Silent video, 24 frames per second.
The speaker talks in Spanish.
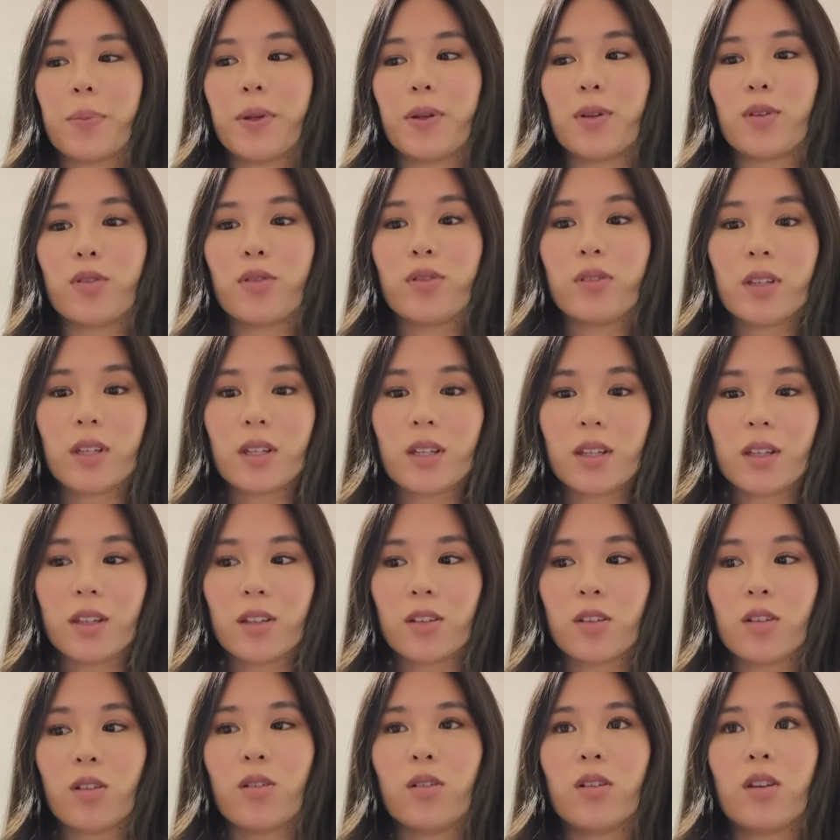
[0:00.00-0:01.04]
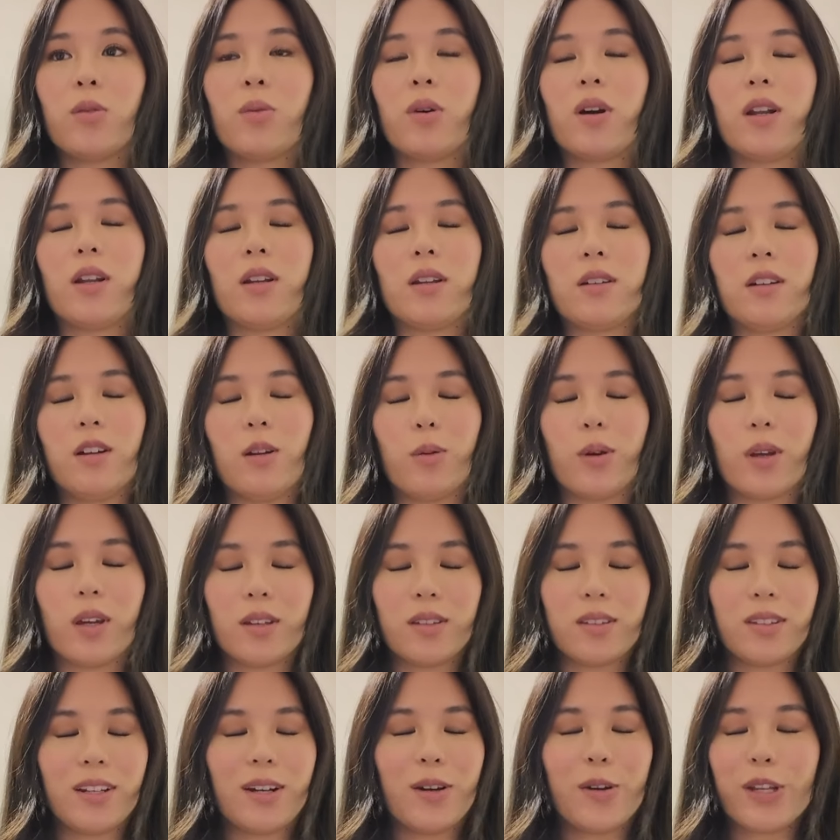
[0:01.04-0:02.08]
Pero sí, yo igual lo voy a
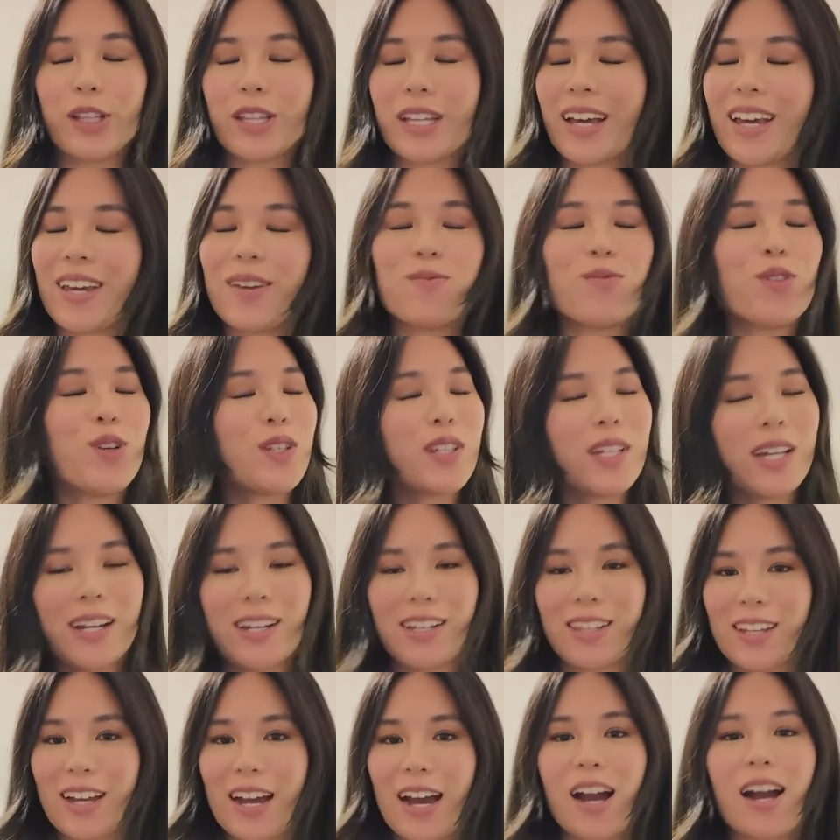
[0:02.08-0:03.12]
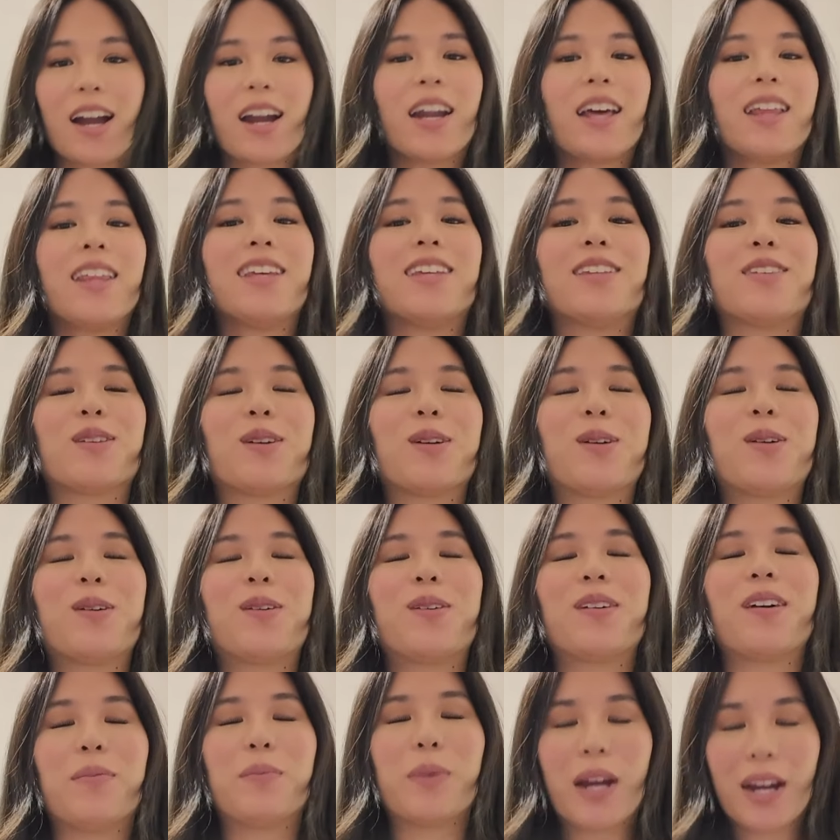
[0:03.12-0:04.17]
decir ahorita en voz alta,
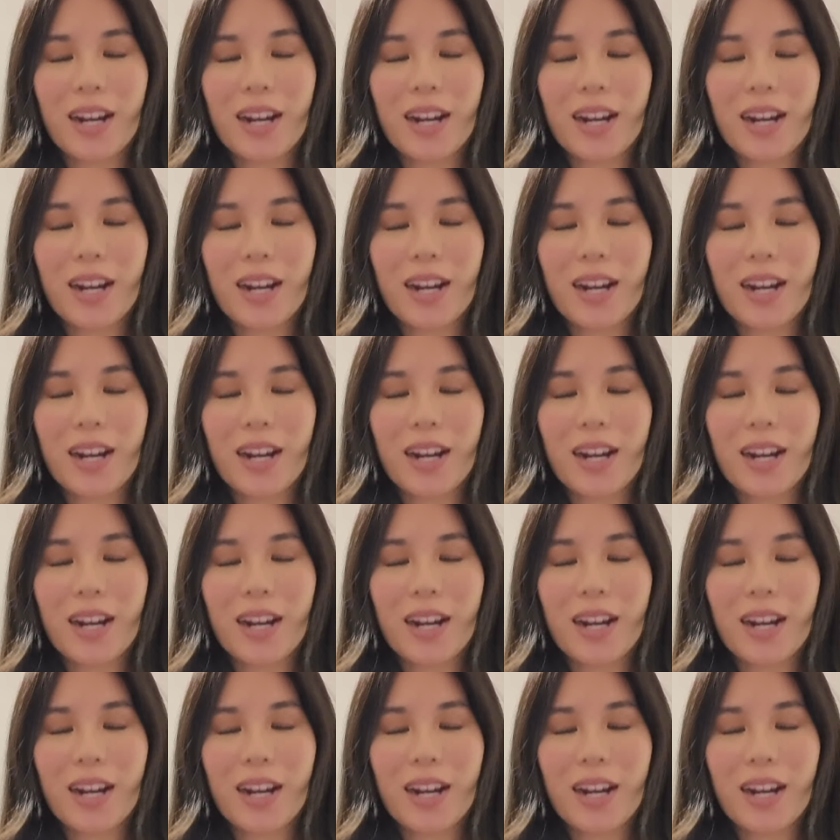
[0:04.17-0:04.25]
agradezco, me